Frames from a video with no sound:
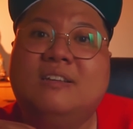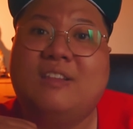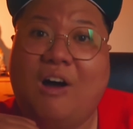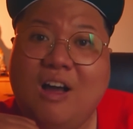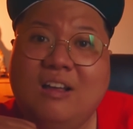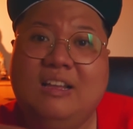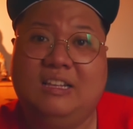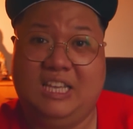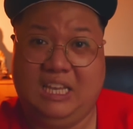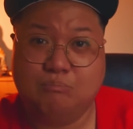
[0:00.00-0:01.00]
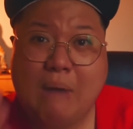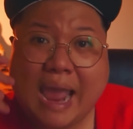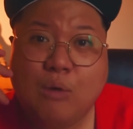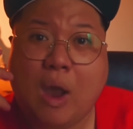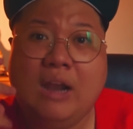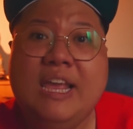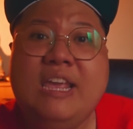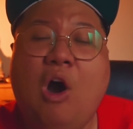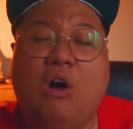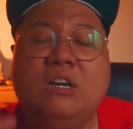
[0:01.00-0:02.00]
đó thì ban quản
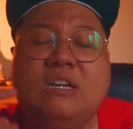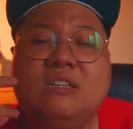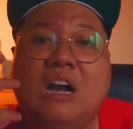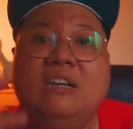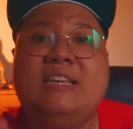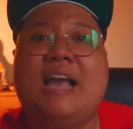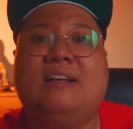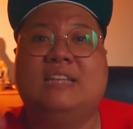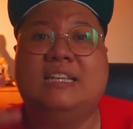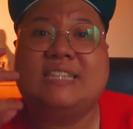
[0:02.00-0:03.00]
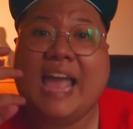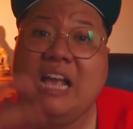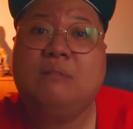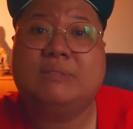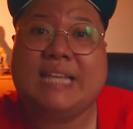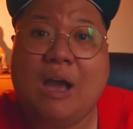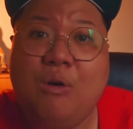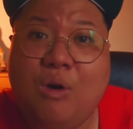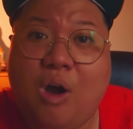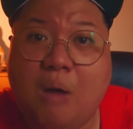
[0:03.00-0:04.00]
lý họ rất cân nhắc để sáng hôm
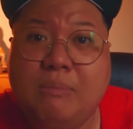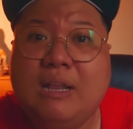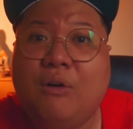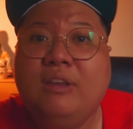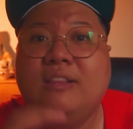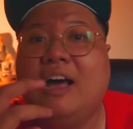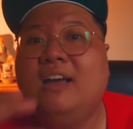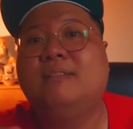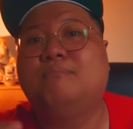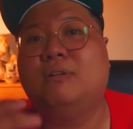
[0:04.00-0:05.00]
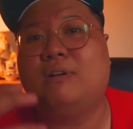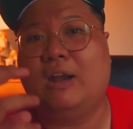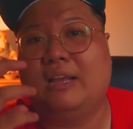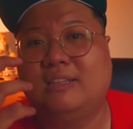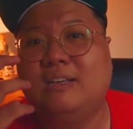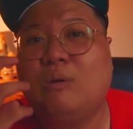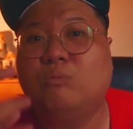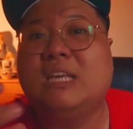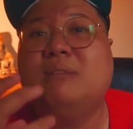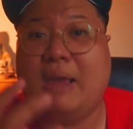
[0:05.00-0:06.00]
sau họ mới nói đến gọi là cái
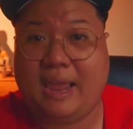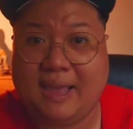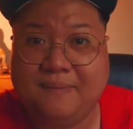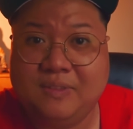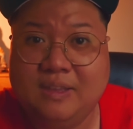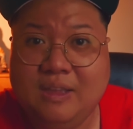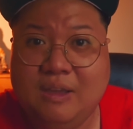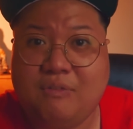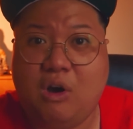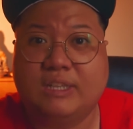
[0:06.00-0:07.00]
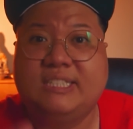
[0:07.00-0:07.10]
công ty mẹ và họ